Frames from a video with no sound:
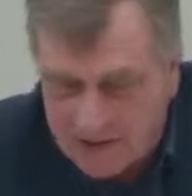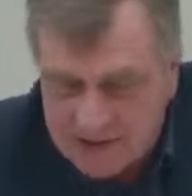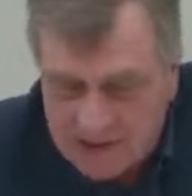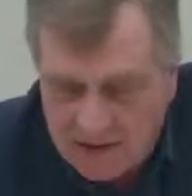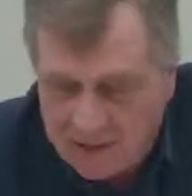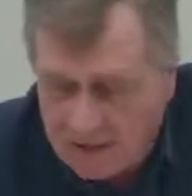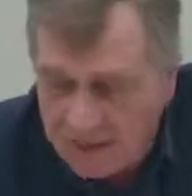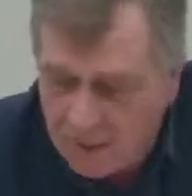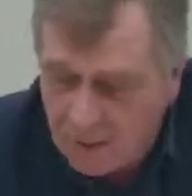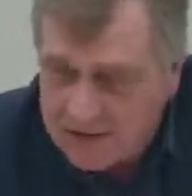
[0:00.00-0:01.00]
des Landes
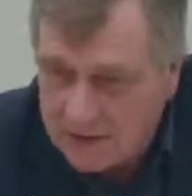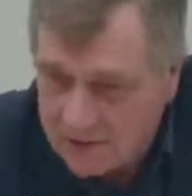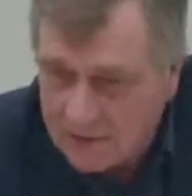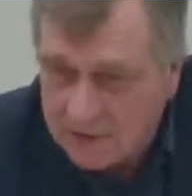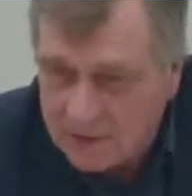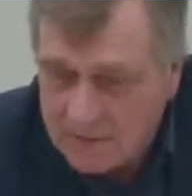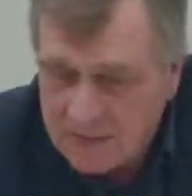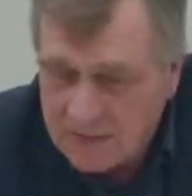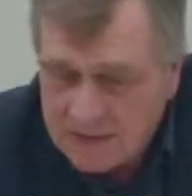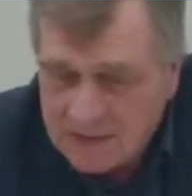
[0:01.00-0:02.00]
Brandenburgs angucke,
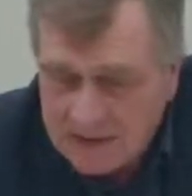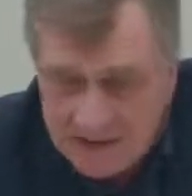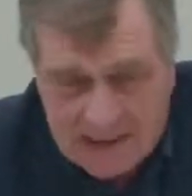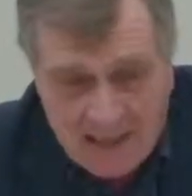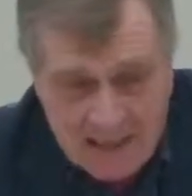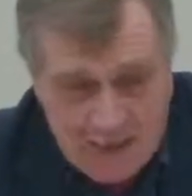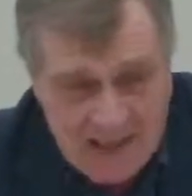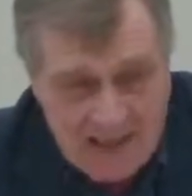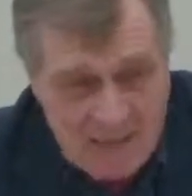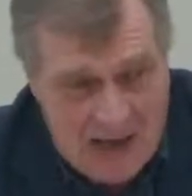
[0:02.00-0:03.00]
dann kann man doch
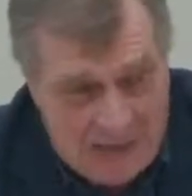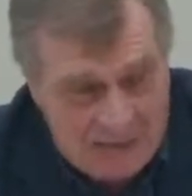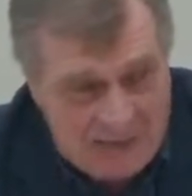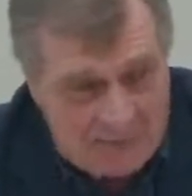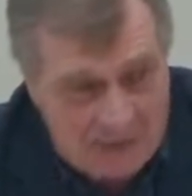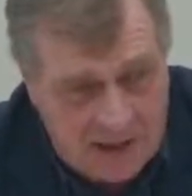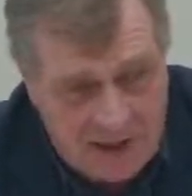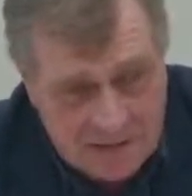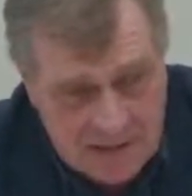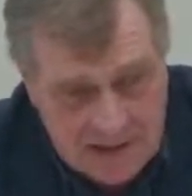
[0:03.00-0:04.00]
nicht im Ernst davon
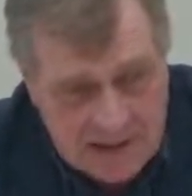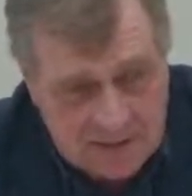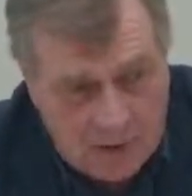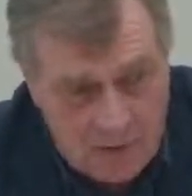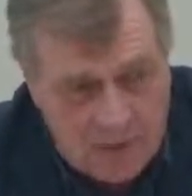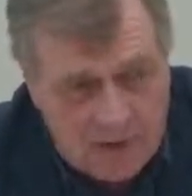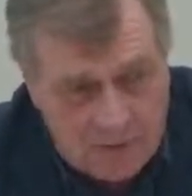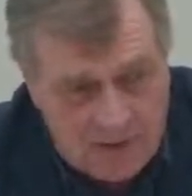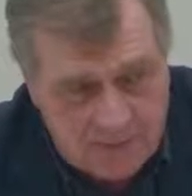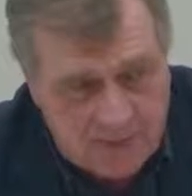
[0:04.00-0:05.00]
reden, wir sind jetzt bei über
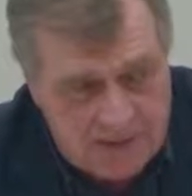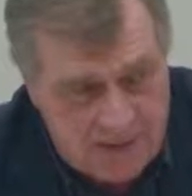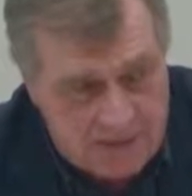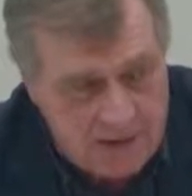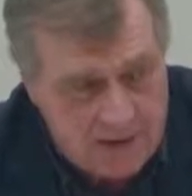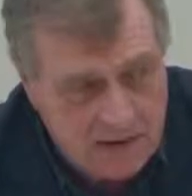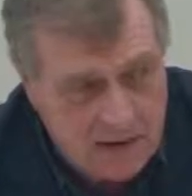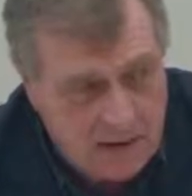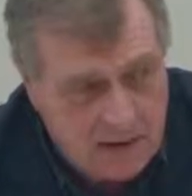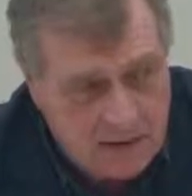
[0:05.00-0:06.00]
70 Prozent,
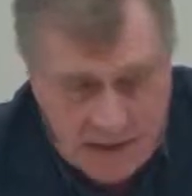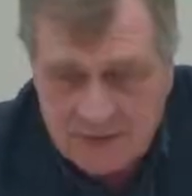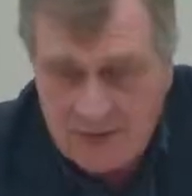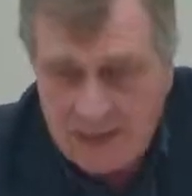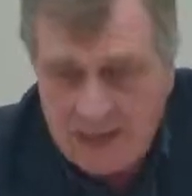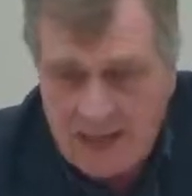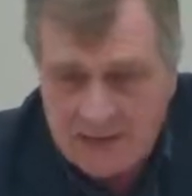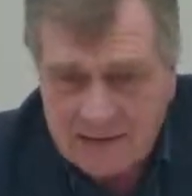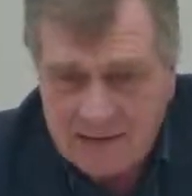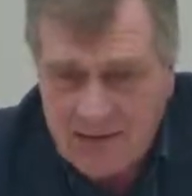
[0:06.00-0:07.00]
dass wir in den
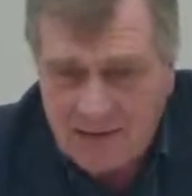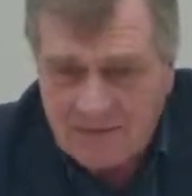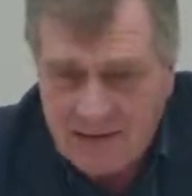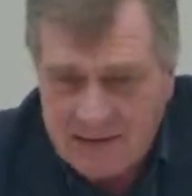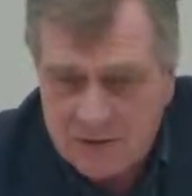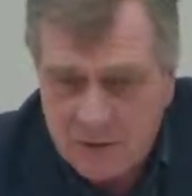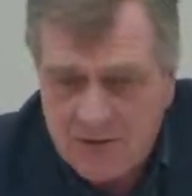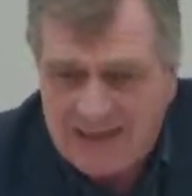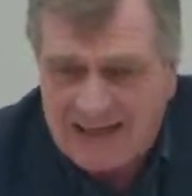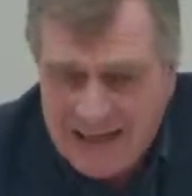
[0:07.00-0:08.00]
letzten Jahren
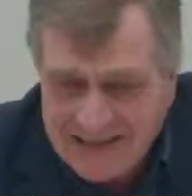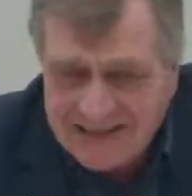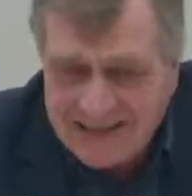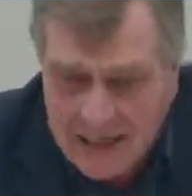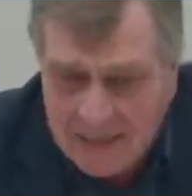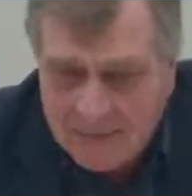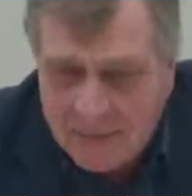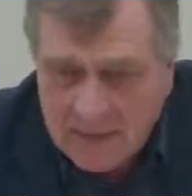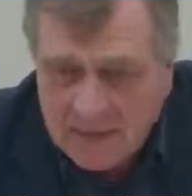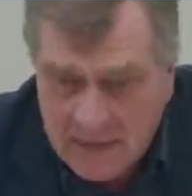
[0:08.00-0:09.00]
Wachstum begrenzt haben.
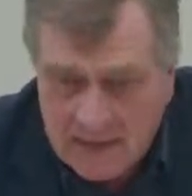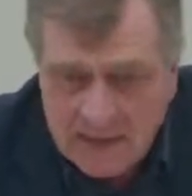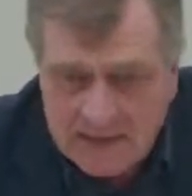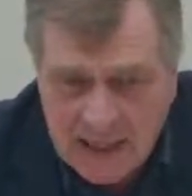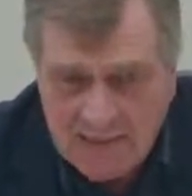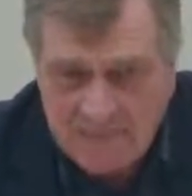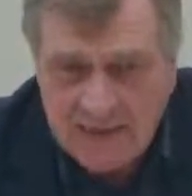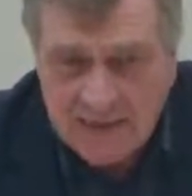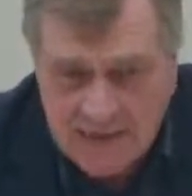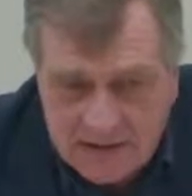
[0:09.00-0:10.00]
Nein, das haben
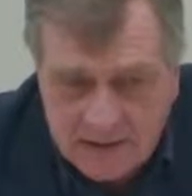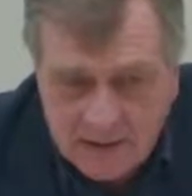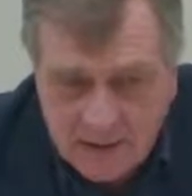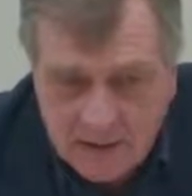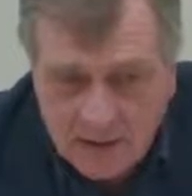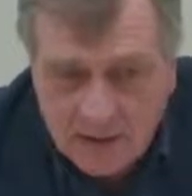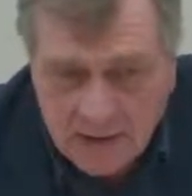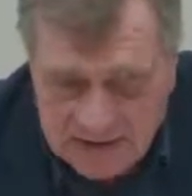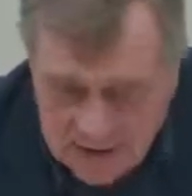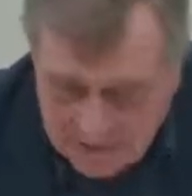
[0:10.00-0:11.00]
wir nicht.
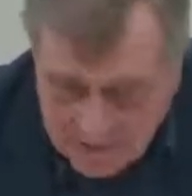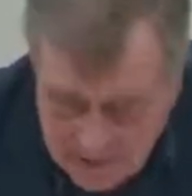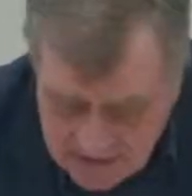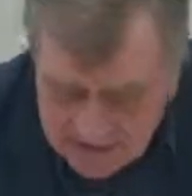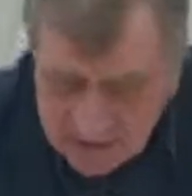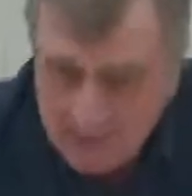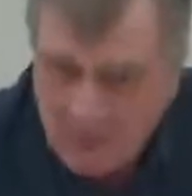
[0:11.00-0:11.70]
Das haben wir nicht.